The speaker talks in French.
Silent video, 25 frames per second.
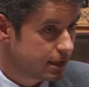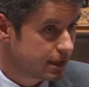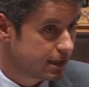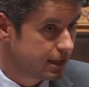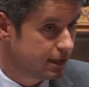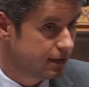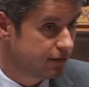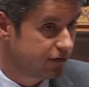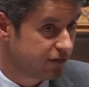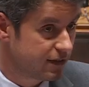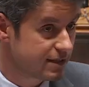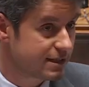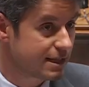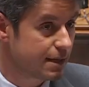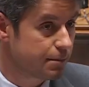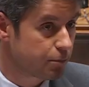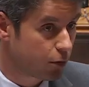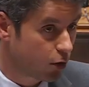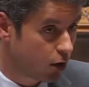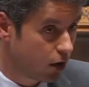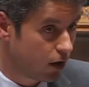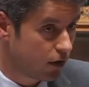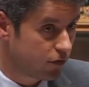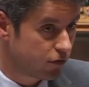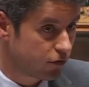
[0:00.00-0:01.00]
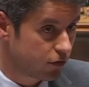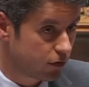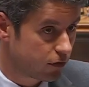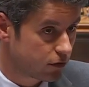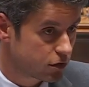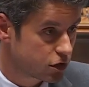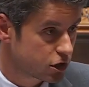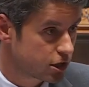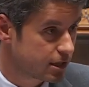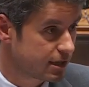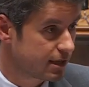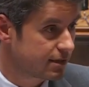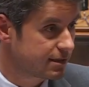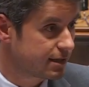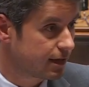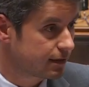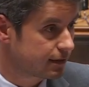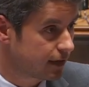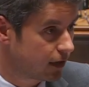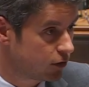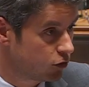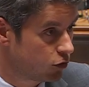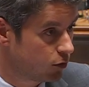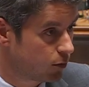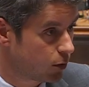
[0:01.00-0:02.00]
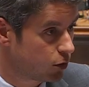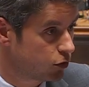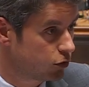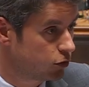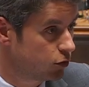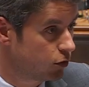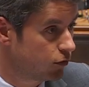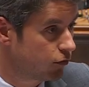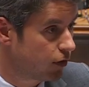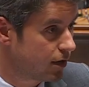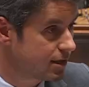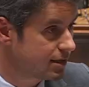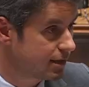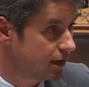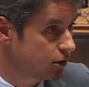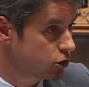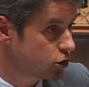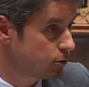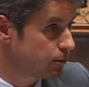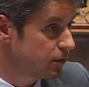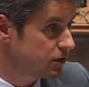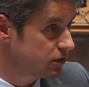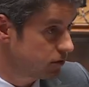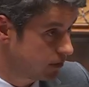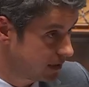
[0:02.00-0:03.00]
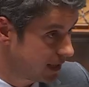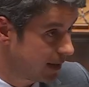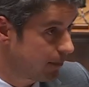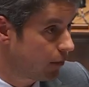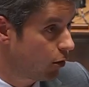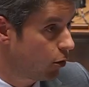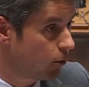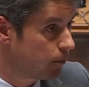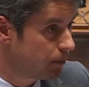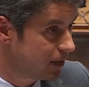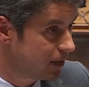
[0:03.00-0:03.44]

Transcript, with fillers: qui fait ses preuves chez un certain nombre de nos voisins, je pense notamment aux